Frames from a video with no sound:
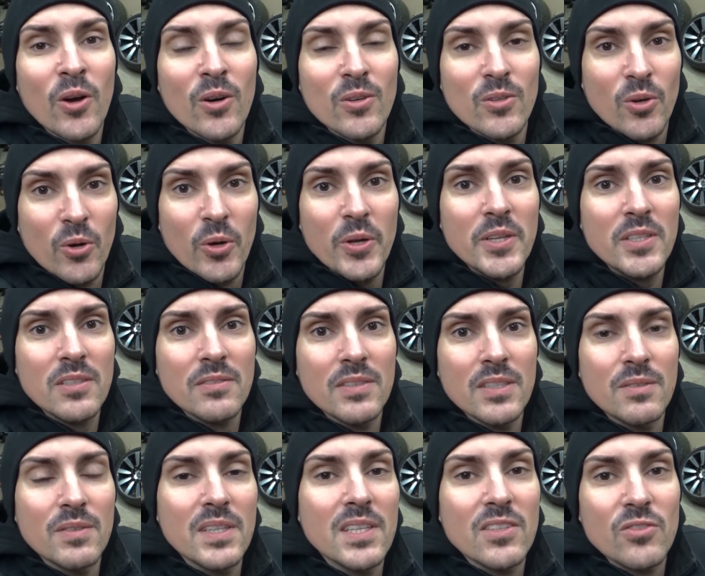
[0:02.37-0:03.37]
und heute
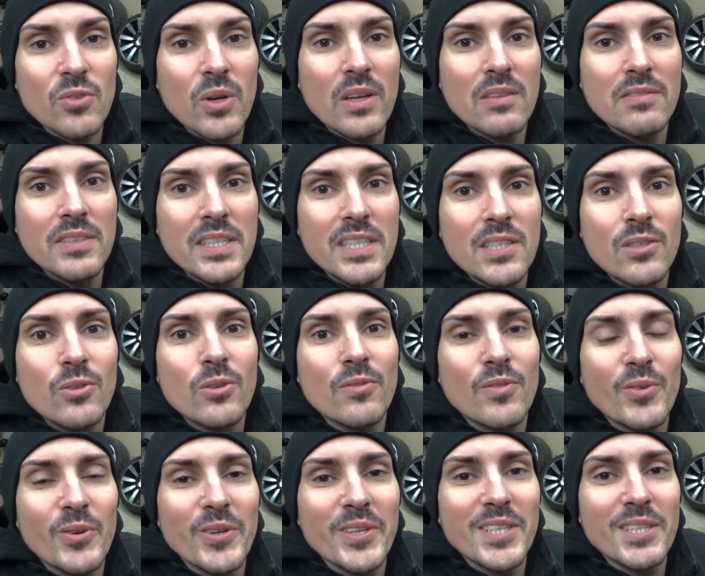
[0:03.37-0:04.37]
wird wieder so ein Video,
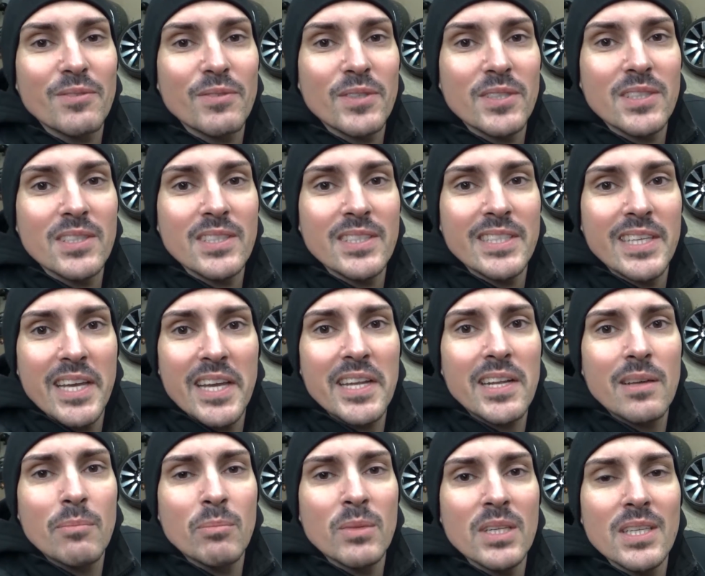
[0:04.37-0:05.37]
wo ich von
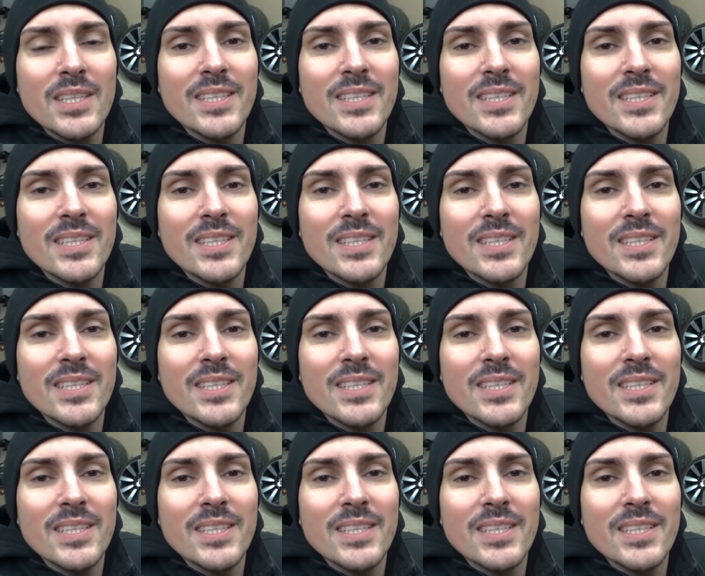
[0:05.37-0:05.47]
jedem